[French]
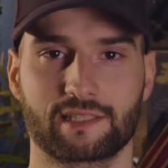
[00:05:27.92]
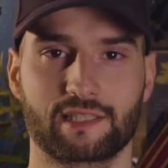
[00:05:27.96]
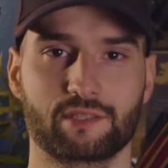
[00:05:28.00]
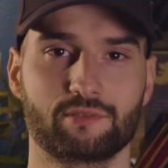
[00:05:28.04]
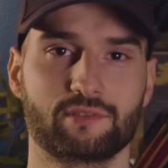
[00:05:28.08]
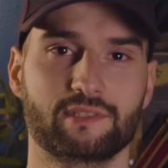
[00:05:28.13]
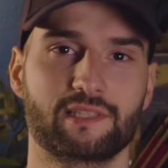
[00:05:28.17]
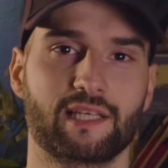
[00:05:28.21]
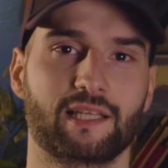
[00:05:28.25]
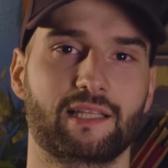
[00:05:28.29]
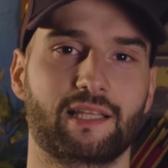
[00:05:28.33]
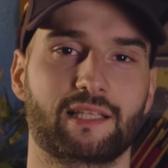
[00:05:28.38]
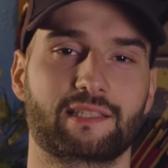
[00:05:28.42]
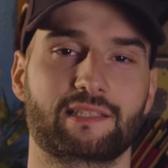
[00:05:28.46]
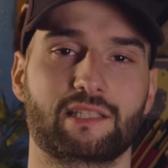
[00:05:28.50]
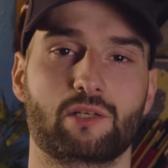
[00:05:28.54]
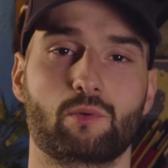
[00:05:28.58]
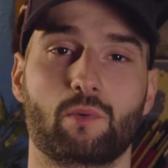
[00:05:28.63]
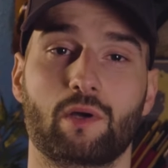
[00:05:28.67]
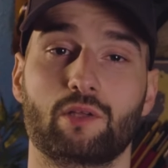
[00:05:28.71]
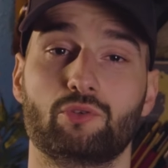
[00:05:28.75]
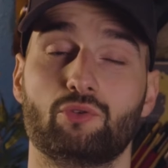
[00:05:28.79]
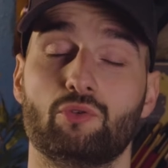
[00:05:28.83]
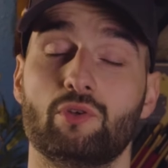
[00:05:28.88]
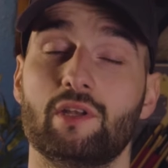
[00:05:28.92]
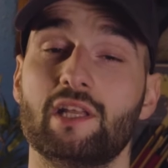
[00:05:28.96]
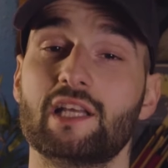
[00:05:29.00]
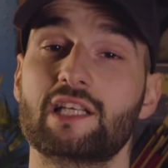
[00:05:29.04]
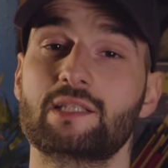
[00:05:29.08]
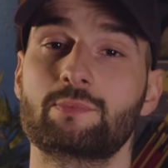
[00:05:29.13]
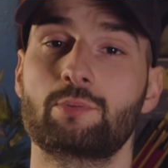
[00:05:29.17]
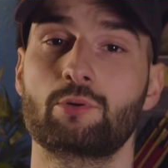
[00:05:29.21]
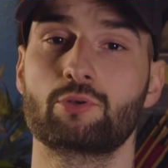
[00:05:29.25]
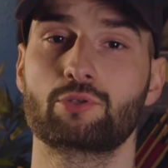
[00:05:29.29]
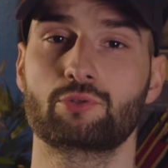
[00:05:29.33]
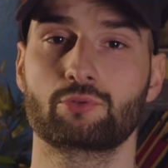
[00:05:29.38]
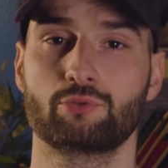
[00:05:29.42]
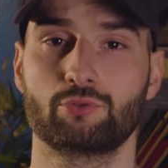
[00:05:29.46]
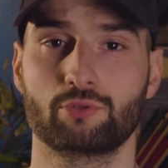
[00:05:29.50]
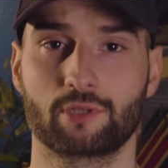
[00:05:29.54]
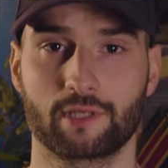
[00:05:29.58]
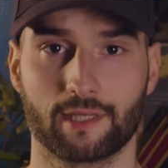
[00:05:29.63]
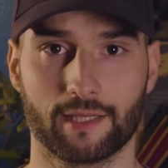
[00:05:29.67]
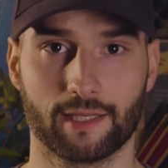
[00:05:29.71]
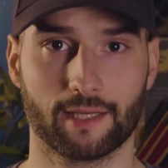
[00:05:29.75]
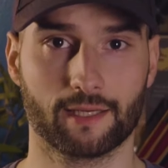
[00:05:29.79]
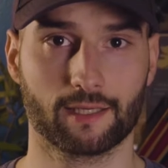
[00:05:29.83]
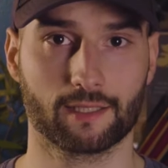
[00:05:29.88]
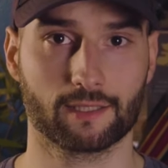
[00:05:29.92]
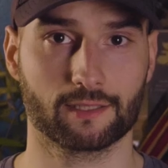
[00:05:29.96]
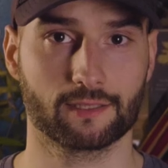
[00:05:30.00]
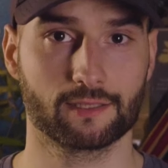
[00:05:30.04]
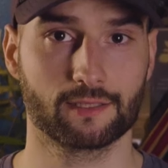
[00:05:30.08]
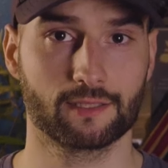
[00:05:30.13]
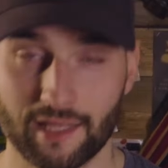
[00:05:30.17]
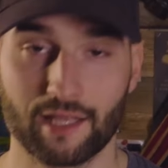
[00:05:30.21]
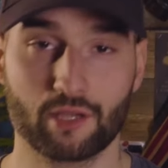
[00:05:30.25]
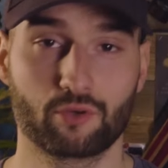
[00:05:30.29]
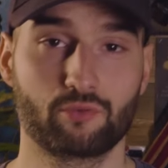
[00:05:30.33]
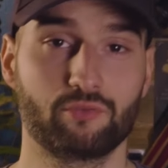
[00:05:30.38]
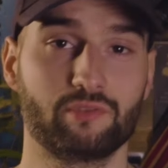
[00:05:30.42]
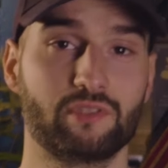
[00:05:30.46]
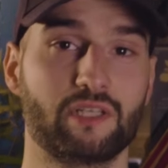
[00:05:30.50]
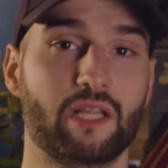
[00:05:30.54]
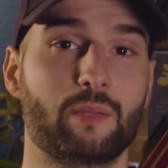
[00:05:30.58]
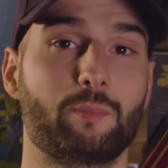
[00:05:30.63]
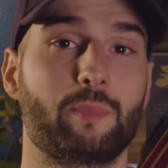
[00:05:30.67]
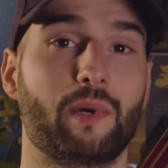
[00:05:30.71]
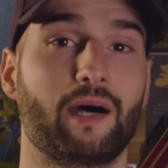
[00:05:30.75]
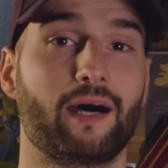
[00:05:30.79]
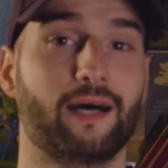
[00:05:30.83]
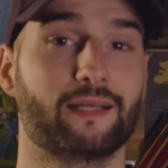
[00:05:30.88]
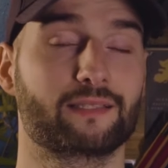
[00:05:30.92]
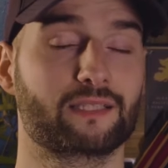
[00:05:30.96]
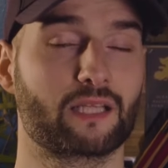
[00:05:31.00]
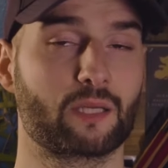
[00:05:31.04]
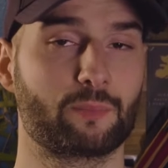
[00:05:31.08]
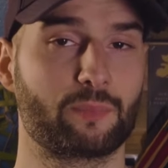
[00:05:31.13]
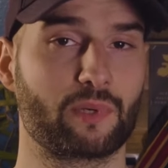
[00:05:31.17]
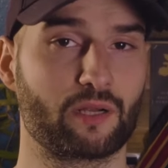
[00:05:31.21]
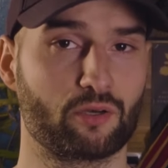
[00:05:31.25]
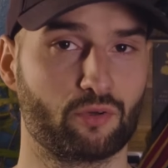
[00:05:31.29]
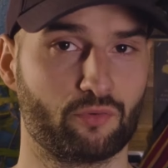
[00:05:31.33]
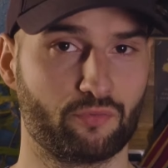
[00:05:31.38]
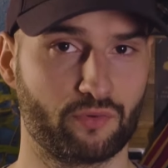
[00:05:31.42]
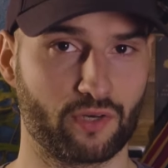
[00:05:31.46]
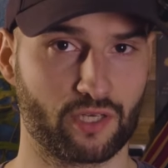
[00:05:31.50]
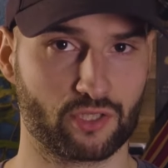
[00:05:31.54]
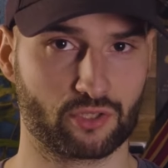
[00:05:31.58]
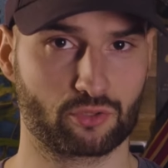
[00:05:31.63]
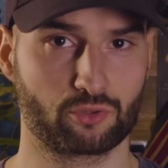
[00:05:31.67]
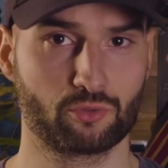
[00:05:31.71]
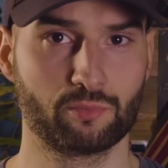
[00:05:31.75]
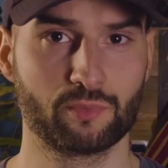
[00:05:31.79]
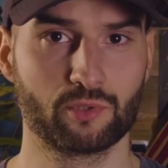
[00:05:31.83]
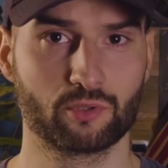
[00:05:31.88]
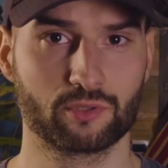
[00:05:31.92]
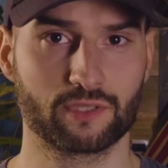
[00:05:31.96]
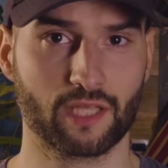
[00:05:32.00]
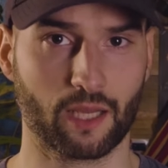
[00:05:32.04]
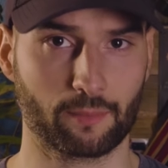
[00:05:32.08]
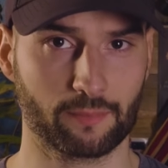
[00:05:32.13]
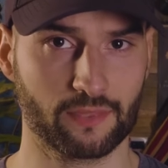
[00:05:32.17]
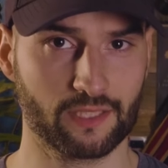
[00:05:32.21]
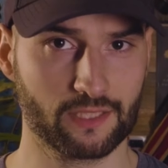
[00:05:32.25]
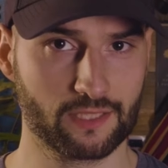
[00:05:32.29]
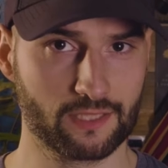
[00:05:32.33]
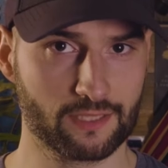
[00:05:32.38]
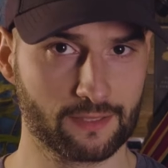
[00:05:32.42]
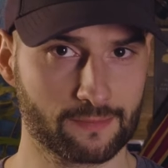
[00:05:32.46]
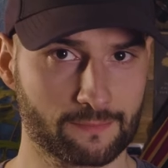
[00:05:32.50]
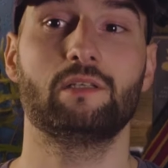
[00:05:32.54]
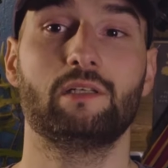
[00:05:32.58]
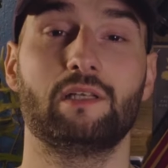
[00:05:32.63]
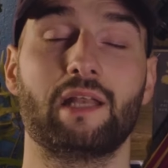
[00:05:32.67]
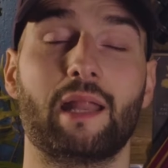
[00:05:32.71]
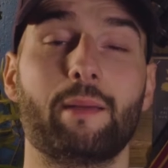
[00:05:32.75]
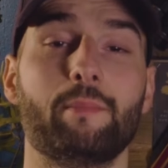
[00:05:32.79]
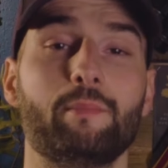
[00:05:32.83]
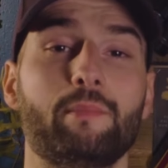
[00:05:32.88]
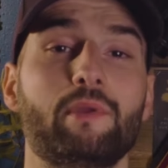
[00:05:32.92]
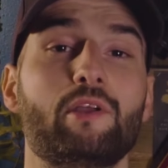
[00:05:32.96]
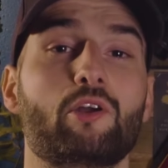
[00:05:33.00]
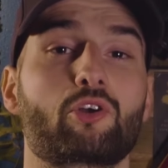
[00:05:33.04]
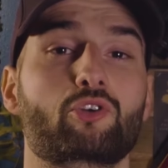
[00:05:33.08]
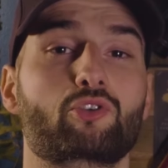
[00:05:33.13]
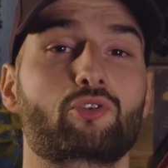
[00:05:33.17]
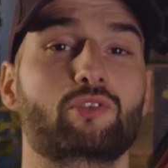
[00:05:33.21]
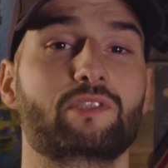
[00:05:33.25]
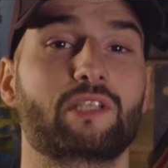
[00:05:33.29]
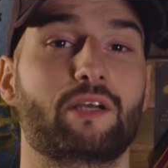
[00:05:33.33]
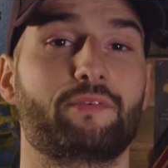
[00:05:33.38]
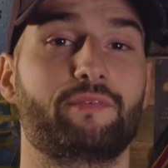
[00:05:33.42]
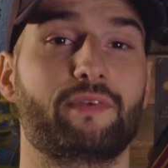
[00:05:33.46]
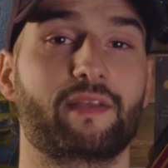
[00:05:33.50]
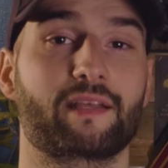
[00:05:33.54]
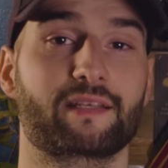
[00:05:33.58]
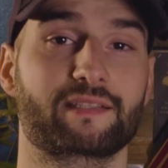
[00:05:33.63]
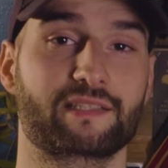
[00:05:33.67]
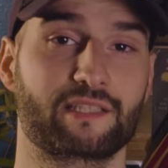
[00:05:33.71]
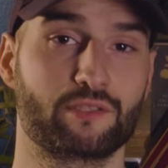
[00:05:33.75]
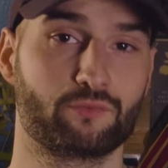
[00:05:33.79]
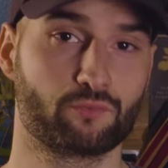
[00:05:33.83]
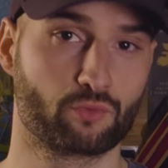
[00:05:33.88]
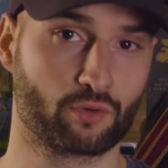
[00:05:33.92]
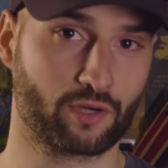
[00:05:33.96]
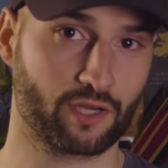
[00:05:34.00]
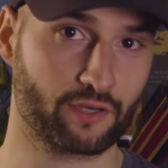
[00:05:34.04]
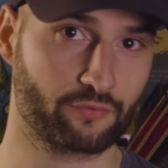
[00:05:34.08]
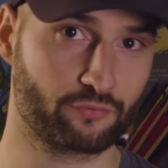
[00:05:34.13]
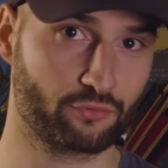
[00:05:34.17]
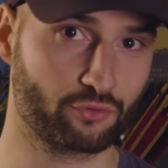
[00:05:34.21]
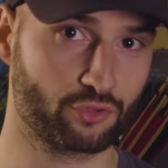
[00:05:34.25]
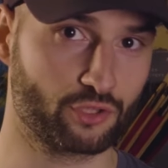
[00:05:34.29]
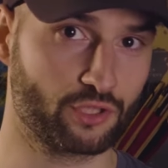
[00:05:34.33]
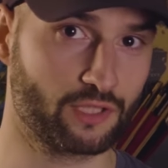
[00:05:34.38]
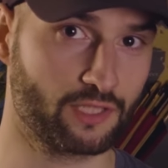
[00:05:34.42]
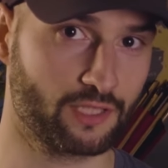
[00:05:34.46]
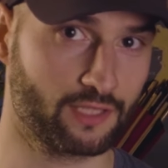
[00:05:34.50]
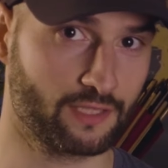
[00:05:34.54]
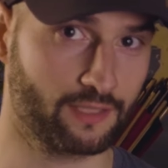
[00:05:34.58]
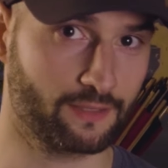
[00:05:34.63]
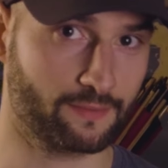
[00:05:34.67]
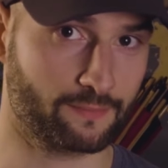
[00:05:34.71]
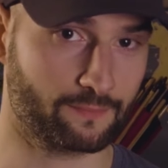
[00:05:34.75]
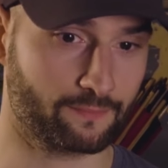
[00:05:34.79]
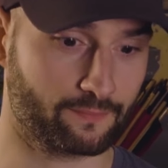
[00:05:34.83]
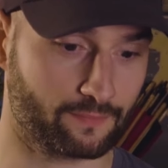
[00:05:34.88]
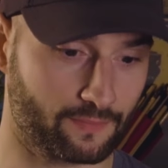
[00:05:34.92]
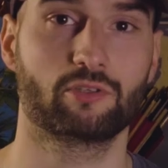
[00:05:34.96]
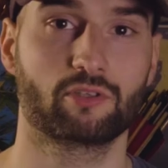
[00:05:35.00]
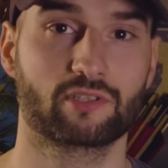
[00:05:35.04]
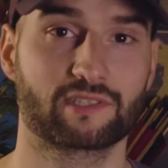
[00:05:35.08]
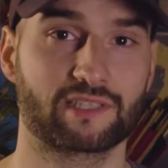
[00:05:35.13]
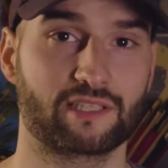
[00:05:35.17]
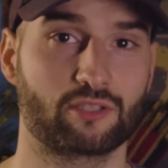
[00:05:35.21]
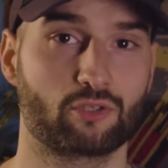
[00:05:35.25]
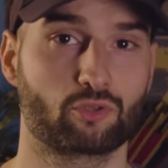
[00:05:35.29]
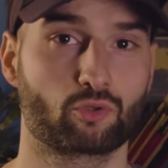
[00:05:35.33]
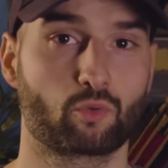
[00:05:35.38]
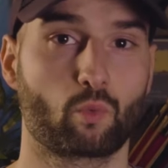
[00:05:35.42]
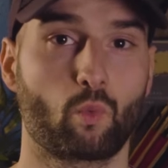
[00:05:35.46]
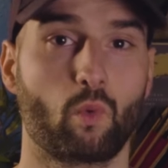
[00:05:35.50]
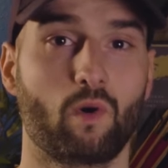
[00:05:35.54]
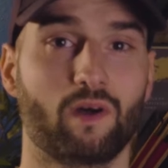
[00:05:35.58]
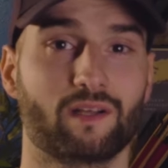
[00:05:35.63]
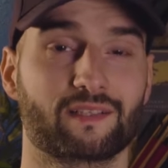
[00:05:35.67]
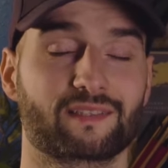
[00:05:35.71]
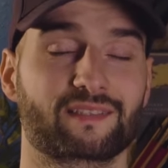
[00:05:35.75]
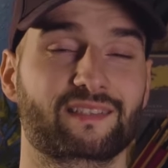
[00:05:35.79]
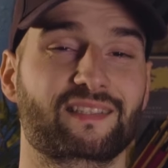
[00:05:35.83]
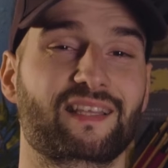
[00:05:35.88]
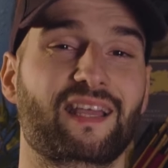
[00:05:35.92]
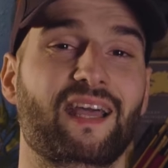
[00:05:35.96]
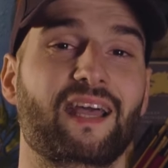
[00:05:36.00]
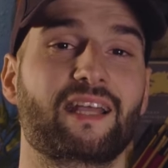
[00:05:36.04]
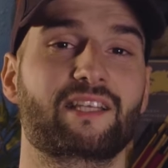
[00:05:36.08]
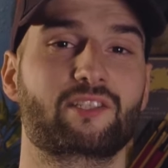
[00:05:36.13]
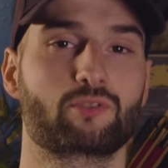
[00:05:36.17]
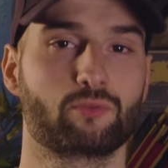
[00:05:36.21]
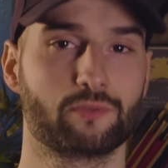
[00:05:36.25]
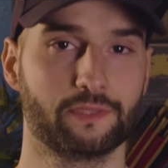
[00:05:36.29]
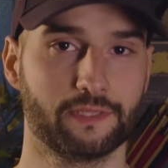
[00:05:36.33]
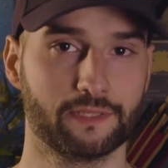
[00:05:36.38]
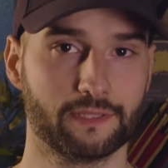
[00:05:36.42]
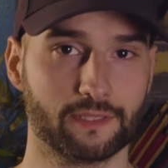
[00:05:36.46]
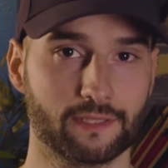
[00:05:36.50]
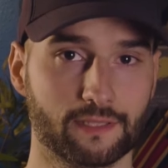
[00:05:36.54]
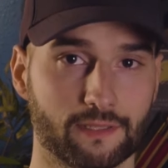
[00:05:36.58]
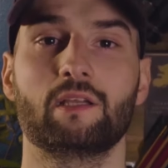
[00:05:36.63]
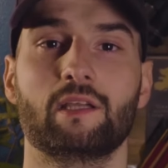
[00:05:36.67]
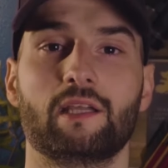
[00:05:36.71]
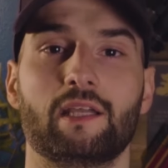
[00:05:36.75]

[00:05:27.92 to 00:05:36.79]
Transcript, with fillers: Si vous êtes assez loin de l'explosion nucléaire et que vous n'êtes pas atteint par le flash luminothermique, la meilleure chose à faire, c'est de vous réfugier dans un endroit très solide.